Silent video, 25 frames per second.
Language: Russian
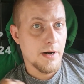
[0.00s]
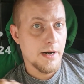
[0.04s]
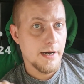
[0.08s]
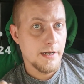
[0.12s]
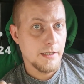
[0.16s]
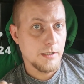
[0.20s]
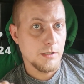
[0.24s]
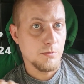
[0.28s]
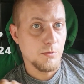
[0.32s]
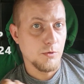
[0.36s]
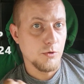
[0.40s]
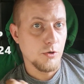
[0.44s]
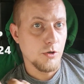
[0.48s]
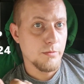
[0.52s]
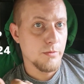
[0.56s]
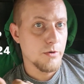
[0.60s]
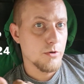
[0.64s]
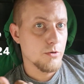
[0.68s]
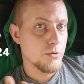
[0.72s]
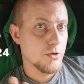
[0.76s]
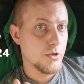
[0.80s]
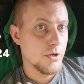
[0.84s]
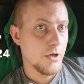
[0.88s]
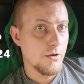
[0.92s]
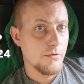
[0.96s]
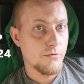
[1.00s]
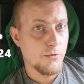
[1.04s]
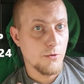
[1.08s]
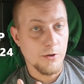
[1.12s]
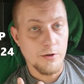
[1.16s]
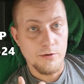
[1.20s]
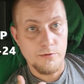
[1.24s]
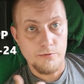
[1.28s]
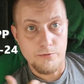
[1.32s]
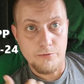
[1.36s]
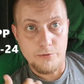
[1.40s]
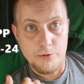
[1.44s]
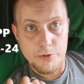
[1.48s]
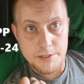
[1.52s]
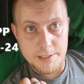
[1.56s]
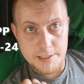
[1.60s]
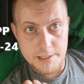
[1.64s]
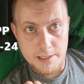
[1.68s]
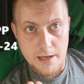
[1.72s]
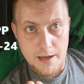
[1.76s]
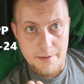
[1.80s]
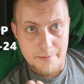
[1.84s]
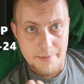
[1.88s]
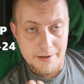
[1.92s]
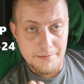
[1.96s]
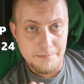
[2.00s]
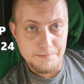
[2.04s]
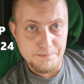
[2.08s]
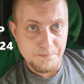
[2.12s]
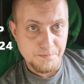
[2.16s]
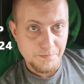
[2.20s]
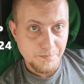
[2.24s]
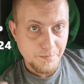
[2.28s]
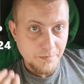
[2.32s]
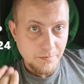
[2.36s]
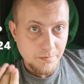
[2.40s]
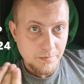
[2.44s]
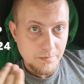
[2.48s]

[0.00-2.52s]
по этому номеру телефона в WhatsApp.